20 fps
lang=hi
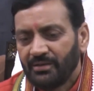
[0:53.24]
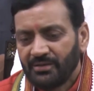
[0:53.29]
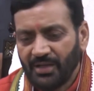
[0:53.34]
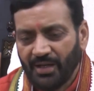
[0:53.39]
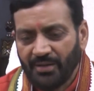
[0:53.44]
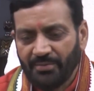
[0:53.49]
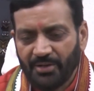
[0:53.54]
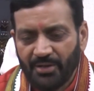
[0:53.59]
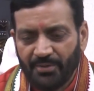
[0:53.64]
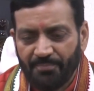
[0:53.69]

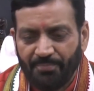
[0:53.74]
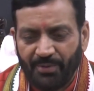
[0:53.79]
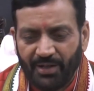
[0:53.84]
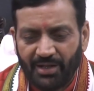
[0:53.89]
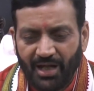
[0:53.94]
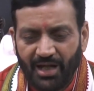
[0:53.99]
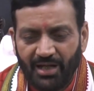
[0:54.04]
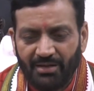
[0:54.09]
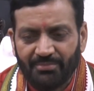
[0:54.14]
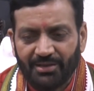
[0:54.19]
जब
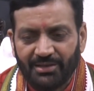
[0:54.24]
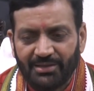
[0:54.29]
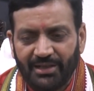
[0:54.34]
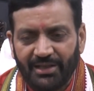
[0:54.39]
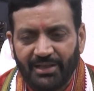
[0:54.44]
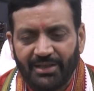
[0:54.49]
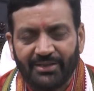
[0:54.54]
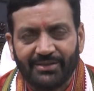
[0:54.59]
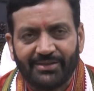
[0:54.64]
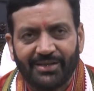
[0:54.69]

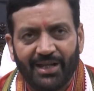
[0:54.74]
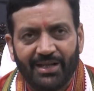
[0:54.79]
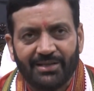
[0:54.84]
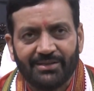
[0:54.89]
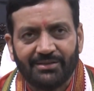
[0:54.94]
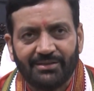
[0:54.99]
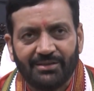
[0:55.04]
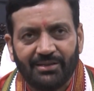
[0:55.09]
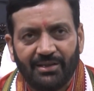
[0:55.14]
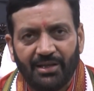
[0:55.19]
प्रधानमंत्री
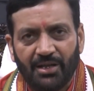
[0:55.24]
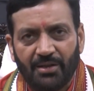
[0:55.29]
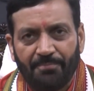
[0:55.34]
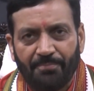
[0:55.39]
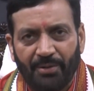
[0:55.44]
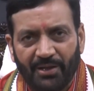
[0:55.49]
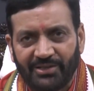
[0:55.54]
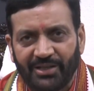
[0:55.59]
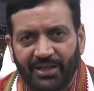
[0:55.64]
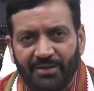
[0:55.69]
किसान ये
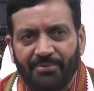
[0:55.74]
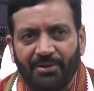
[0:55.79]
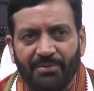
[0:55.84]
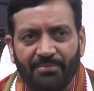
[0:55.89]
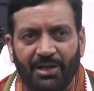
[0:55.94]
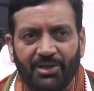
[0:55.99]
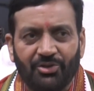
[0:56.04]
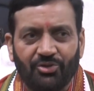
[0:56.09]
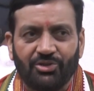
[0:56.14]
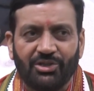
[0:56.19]
फसल
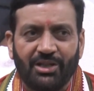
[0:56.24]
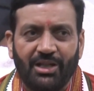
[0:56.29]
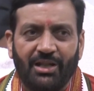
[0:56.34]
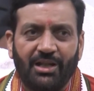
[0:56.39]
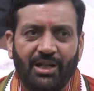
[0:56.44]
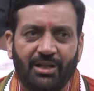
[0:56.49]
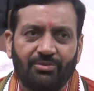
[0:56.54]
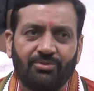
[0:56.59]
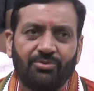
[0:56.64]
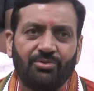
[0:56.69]
बीमा योजना
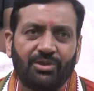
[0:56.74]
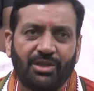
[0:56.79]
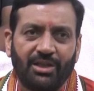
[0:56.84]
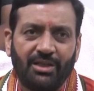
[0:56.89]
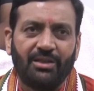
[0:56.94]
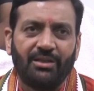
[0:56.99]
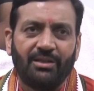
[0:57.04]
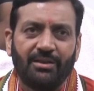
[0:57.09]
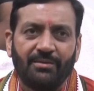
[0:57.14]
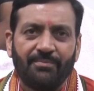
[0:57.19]
लागू
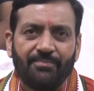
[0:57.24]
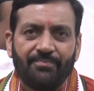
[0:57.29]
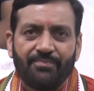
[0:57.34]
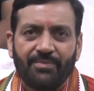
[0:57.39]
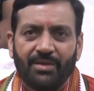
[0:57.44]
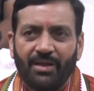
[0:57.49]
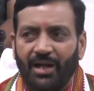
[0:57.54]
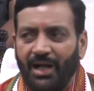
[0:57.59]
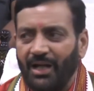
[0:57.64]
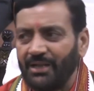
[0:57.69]
की
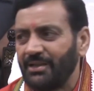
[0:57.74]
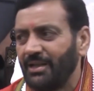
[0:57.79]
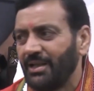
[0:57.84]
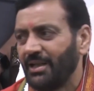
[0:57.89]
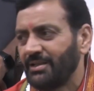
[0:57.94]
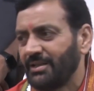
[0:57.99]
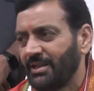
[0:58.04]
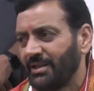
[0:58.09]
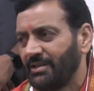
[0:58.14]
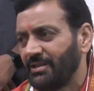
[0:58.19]

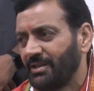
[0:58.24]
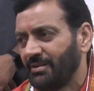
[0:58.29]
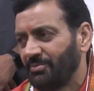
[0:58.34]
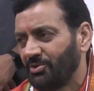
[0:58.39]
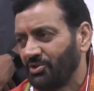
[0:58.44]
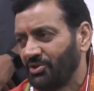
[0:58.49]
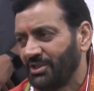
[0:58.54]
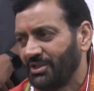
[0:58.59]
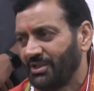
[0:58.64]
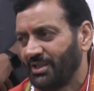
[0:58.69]
आदरणीय नरेंद्र
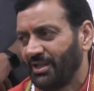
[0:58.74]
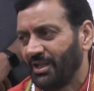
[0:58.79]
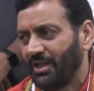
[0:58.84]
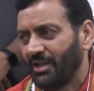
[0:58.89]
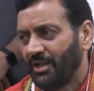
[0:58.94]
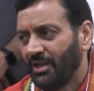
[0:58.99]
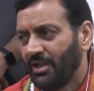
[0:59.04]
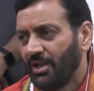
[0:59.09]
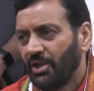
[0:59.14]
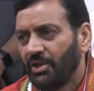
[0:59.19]
मोदी जी ने
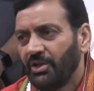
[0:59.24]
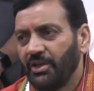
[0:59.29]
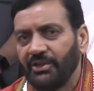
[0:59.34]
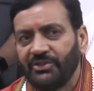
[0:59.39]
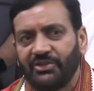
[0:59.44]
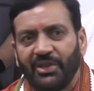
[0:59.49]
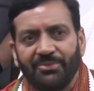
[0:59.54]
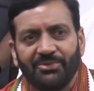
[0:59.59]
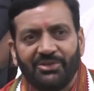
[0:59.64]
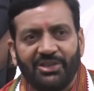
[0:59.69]
ये
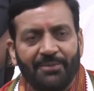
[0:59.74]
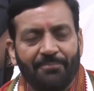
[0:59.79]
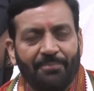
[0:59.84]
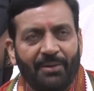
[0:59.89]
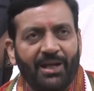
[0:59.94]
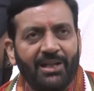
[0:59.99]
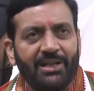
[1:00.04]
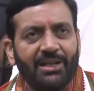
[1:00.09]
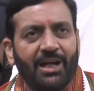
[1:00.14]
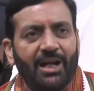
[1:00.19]
सबसे
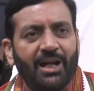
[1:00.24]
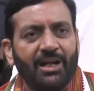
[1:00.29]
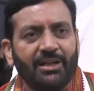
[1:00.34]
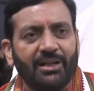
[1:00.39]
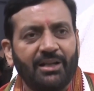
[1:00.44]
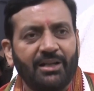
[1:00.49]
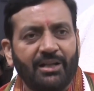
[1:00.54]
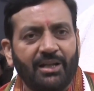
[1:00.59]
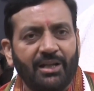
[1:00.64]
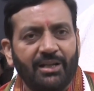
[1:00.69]
पहले
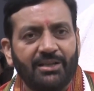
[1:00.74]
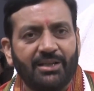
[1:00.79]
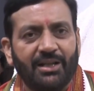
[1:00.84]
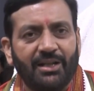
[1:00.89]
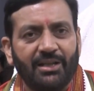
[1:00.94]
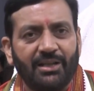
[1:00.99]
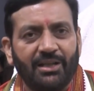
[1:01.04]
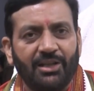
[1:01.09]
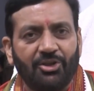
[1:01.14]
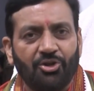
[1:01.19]
आकर के
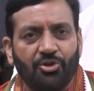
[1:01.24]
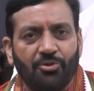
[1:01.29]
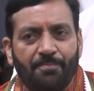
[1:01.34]
धरने के